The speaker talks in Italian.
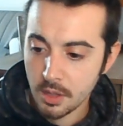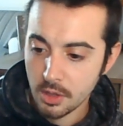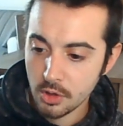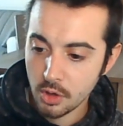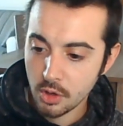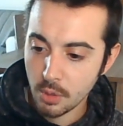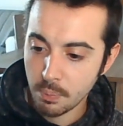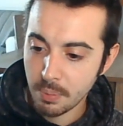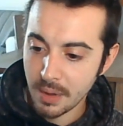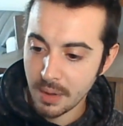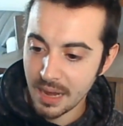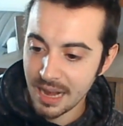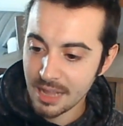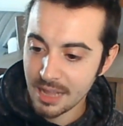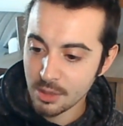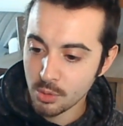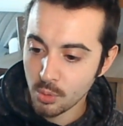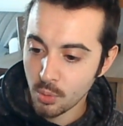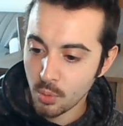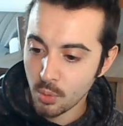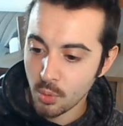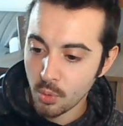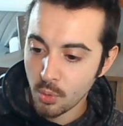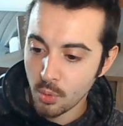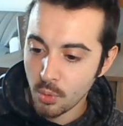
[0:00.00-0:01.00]
gli ho
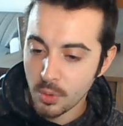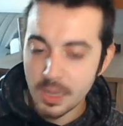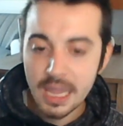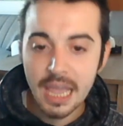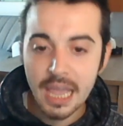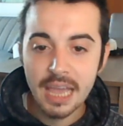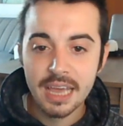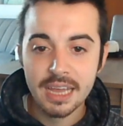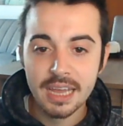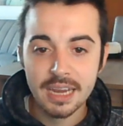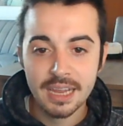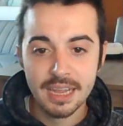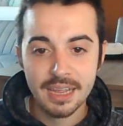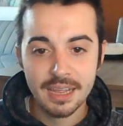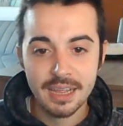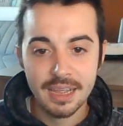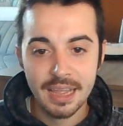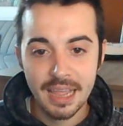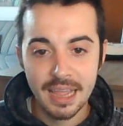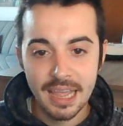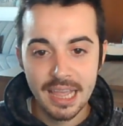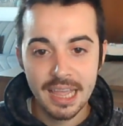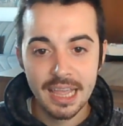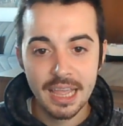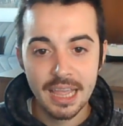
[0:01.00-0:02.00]
parlato ieri
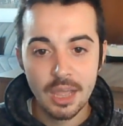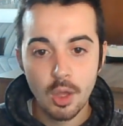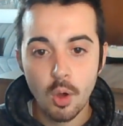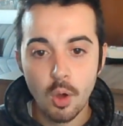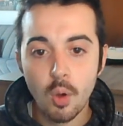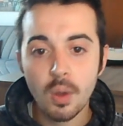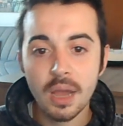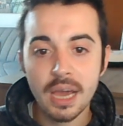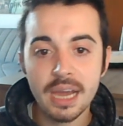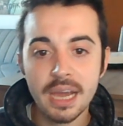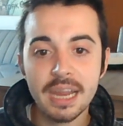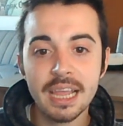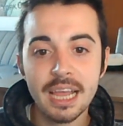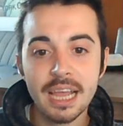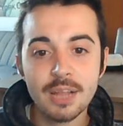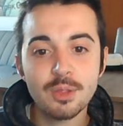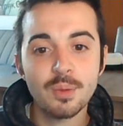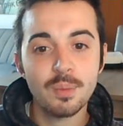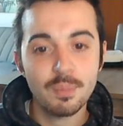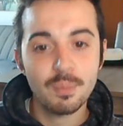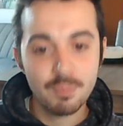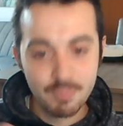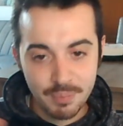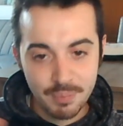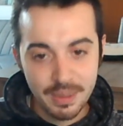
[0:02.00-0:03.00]
e ho
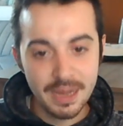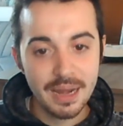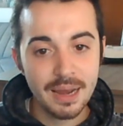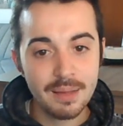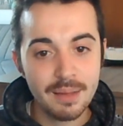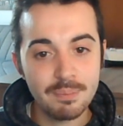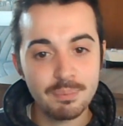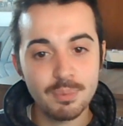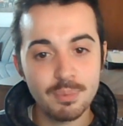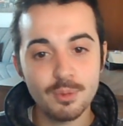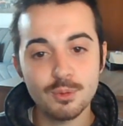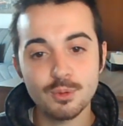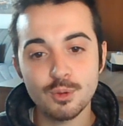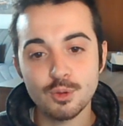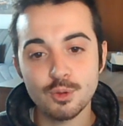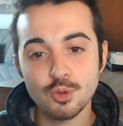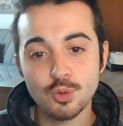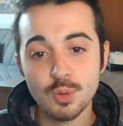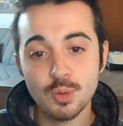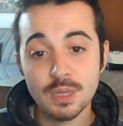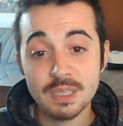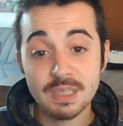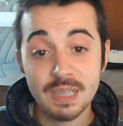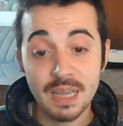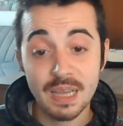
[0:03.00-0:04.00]
caricato per l'appunto
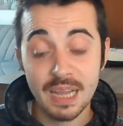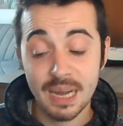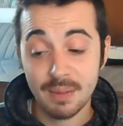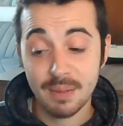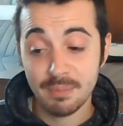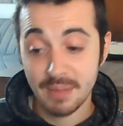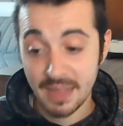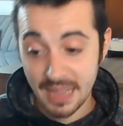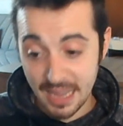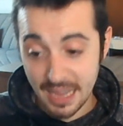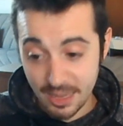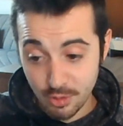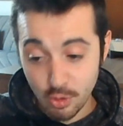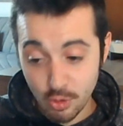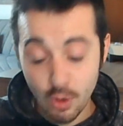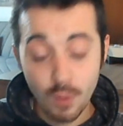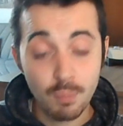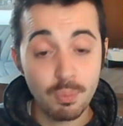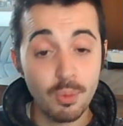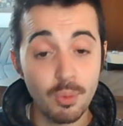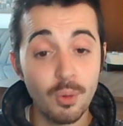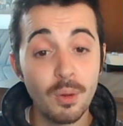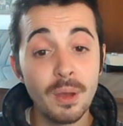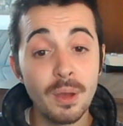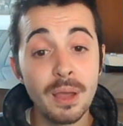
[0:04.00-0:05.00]
su Instagram e
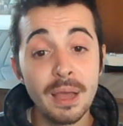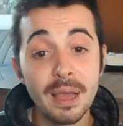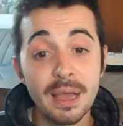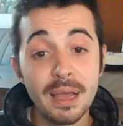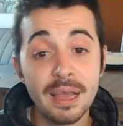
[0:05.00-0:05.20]
dopo